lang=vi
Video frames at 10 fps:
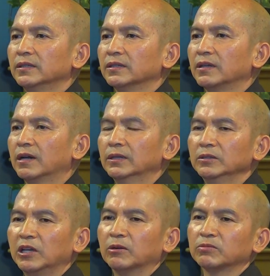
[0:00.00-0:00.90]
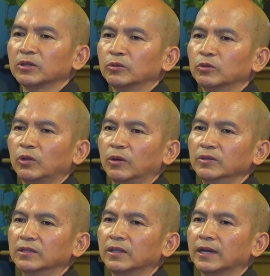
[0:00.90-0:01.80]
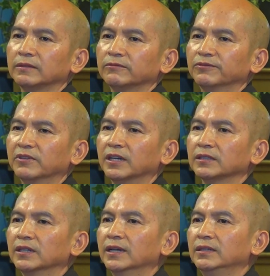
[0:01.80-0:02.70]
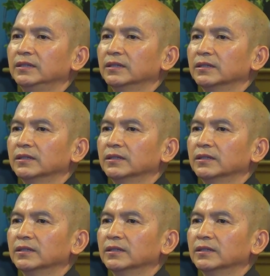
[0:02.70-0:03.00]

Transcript: đỡ nhọc cho cụ tổ Định Thành về đây